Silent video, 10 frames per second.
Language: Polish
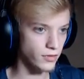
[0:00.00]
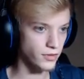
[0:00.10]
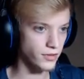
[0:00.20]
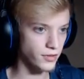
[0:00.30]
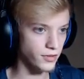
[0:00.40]

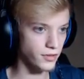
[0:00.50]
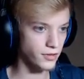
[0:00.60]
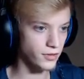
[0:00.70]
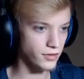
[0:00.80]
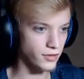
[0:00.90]
Te.
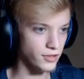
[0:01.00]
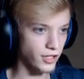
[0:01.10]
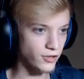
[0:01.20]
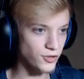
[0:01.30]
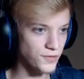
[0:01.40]

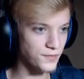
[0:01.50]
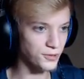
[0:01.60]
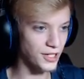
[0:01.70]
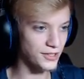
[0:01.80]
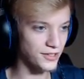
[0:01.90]
Jakoś
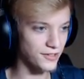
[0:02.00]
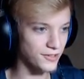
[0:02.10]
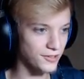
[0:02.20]
Full HD.